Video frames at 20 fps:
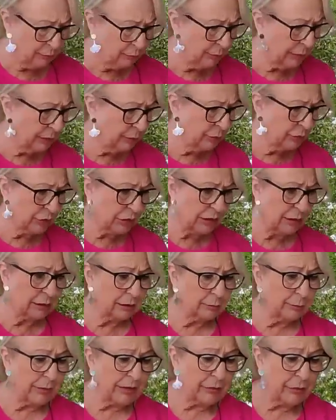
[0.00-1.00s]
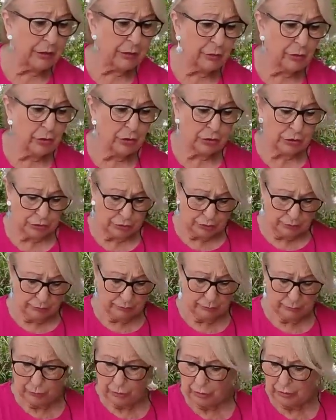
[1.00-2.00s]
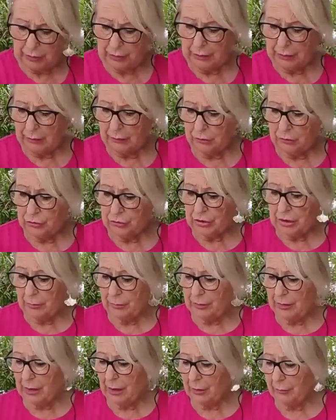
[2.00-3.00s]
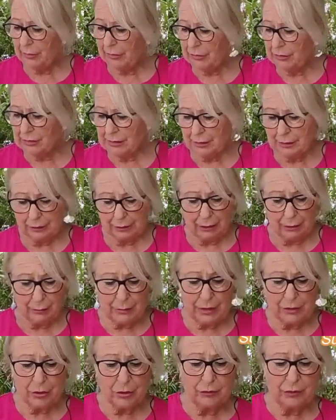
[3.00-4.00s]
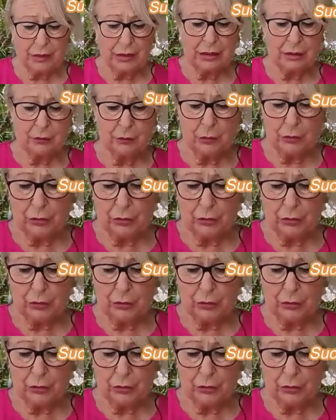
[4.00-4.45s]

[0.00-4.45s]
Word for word: Vamos, pedidos, porque no sabía, a veces el tamaño de las